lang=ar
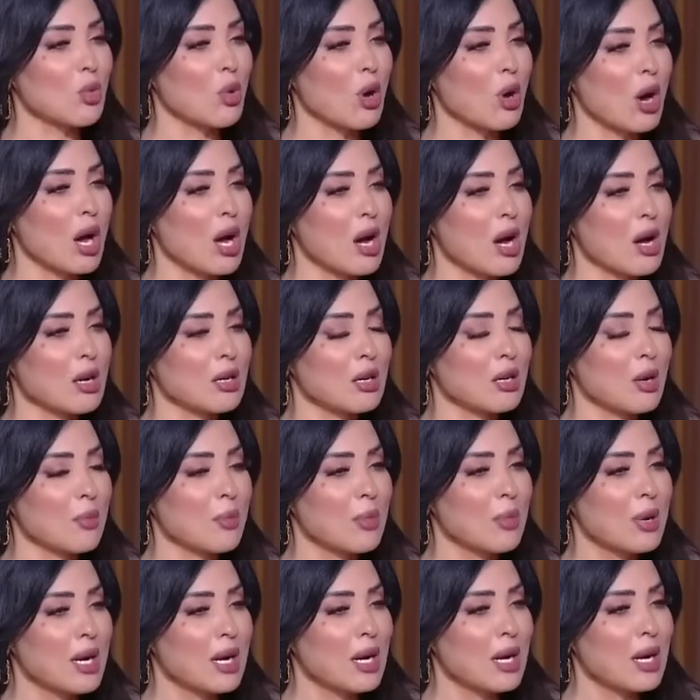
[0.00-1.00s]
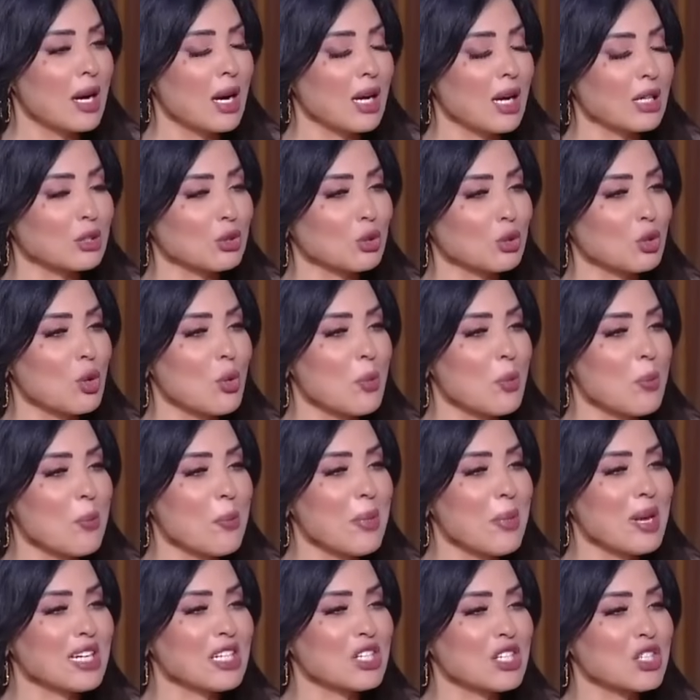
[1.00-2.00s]
وعقرب
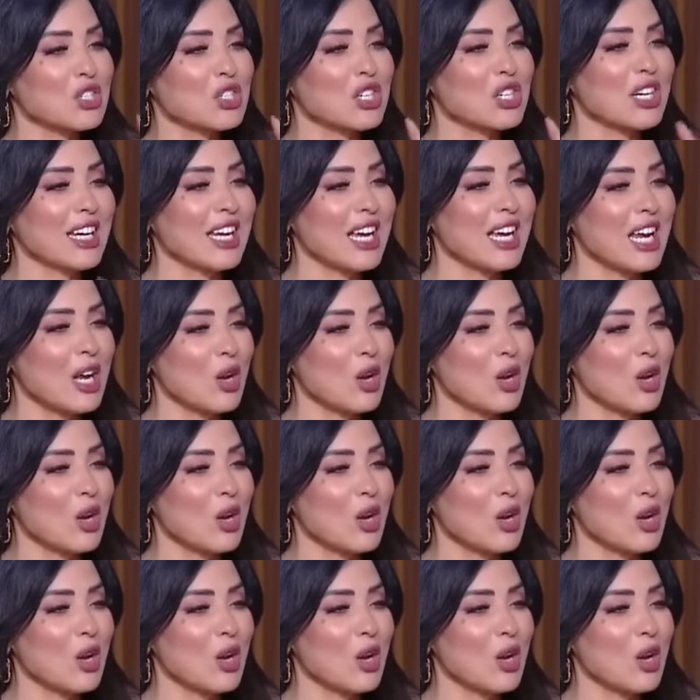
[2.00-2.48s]
حظهم مش لسه في واحد.